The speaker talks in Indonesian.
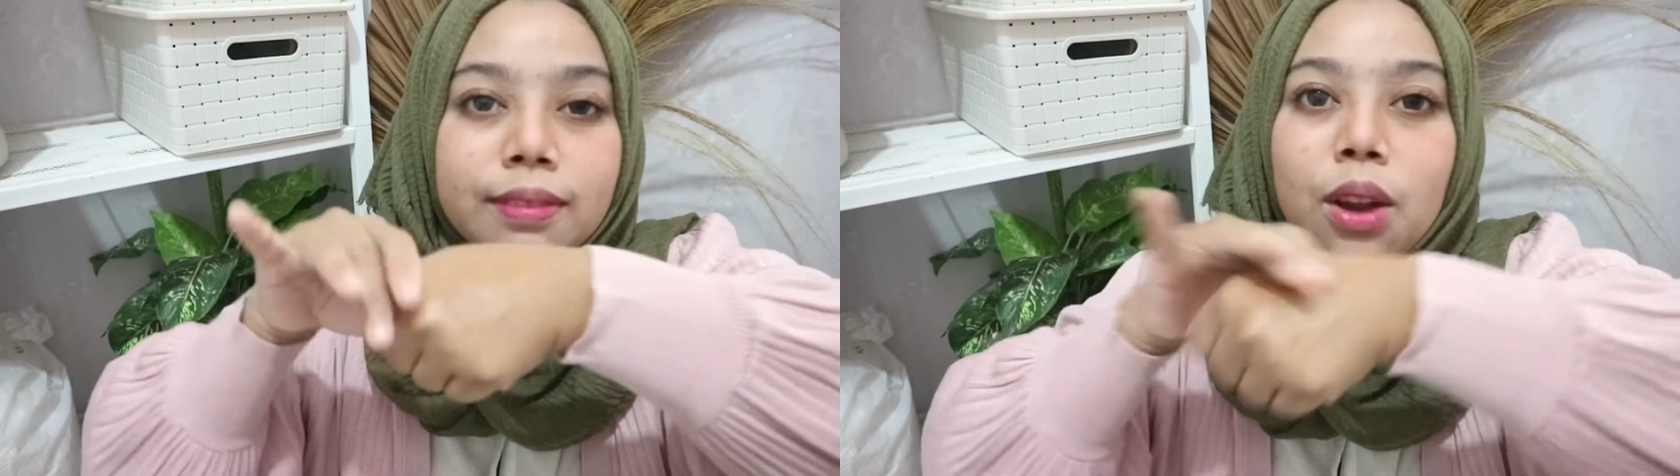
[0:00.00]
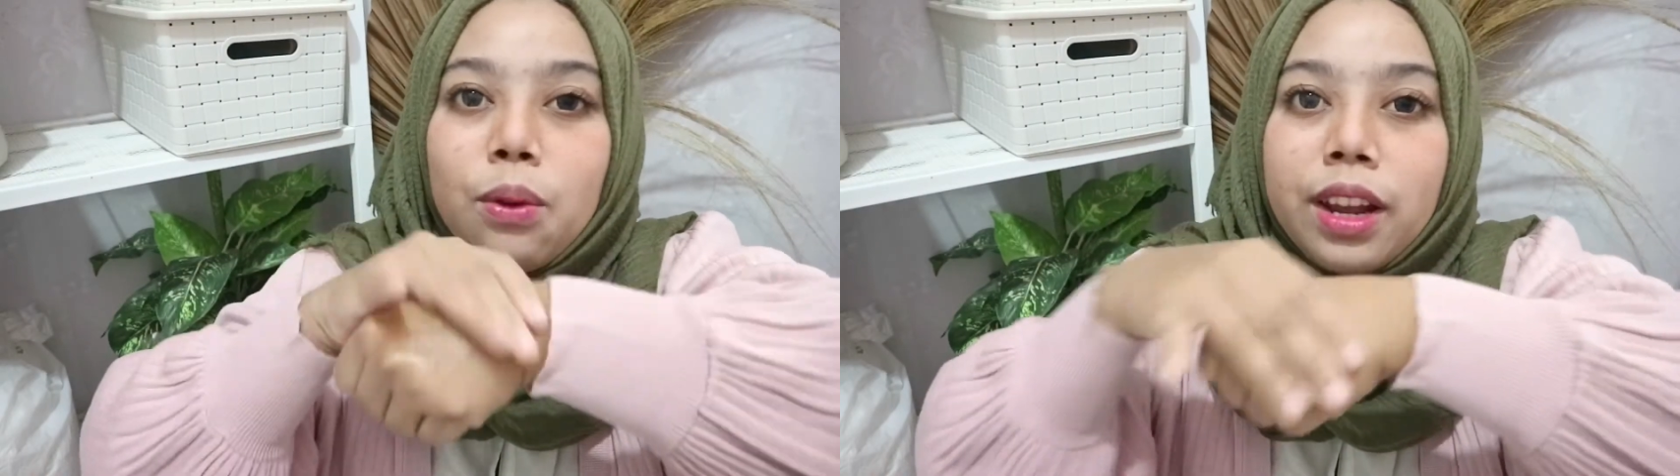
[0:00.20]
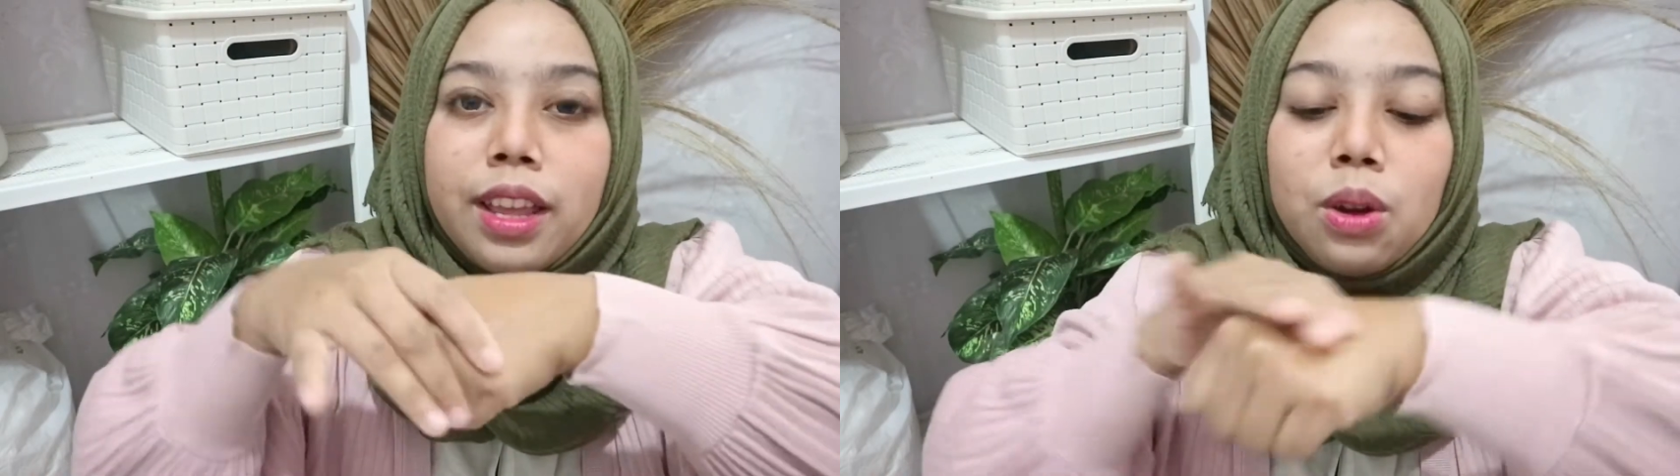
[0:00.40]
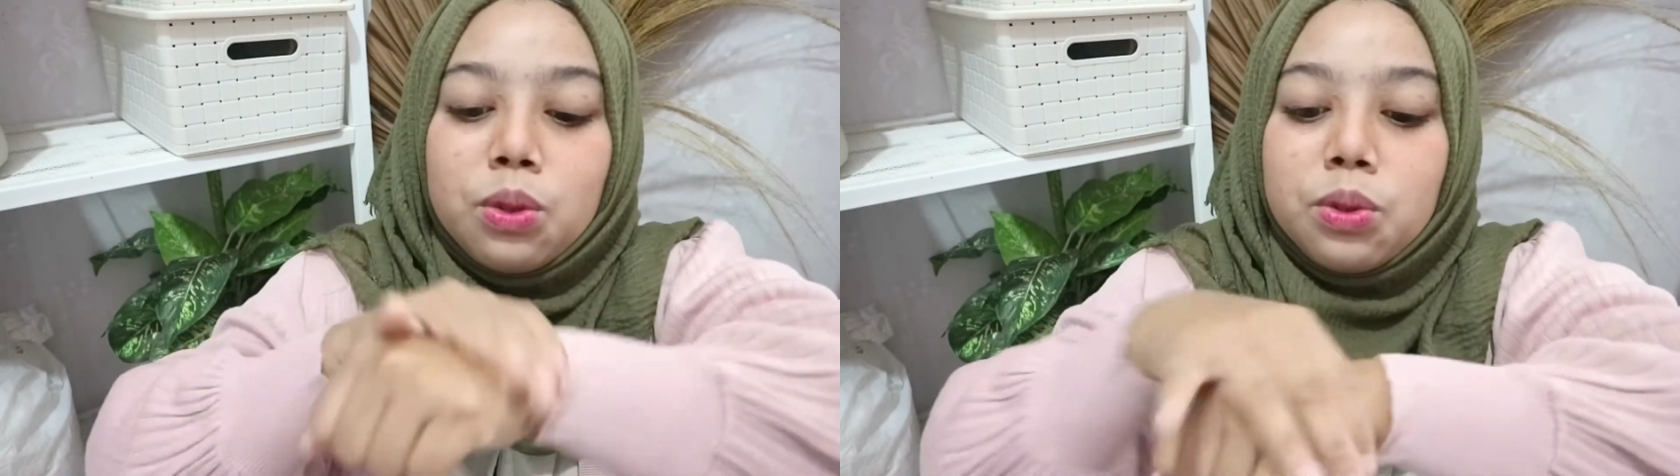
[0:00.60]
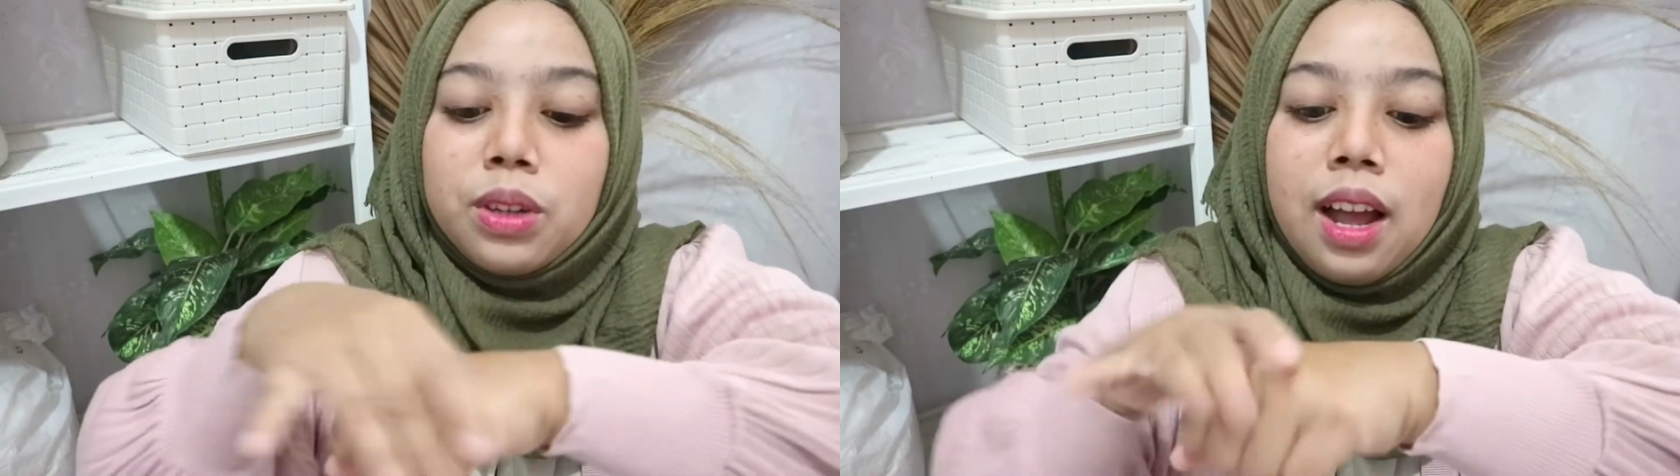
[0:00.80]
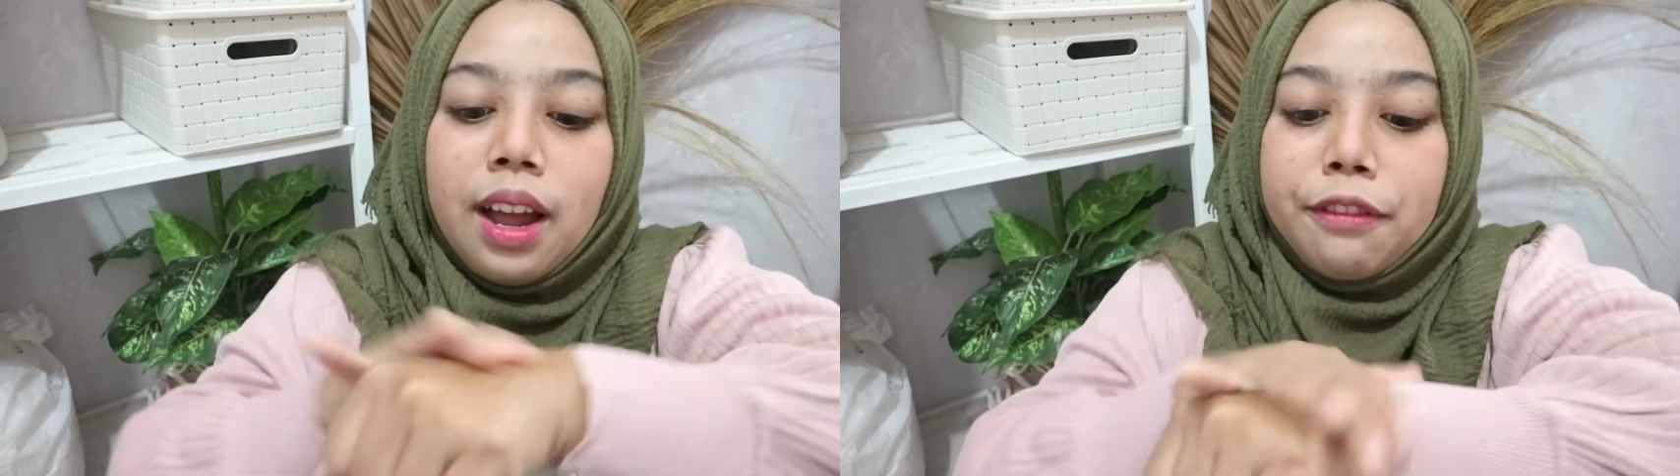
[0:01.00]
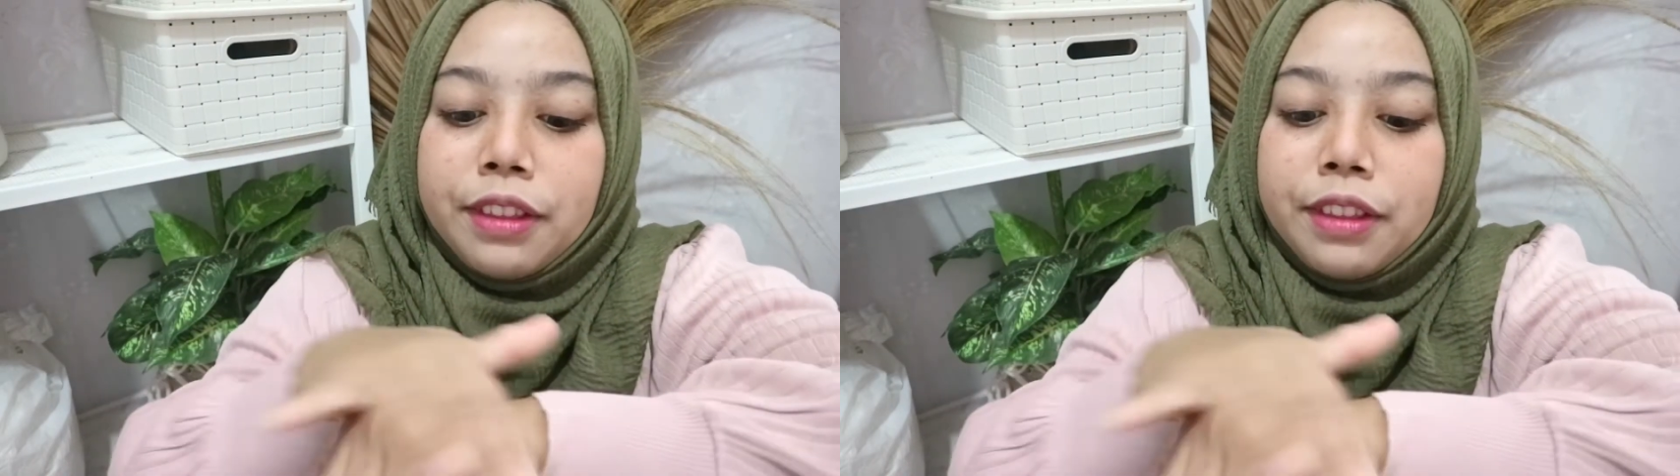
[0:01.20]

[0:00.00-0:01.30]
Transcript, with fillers: dan wanginya aku suka kayak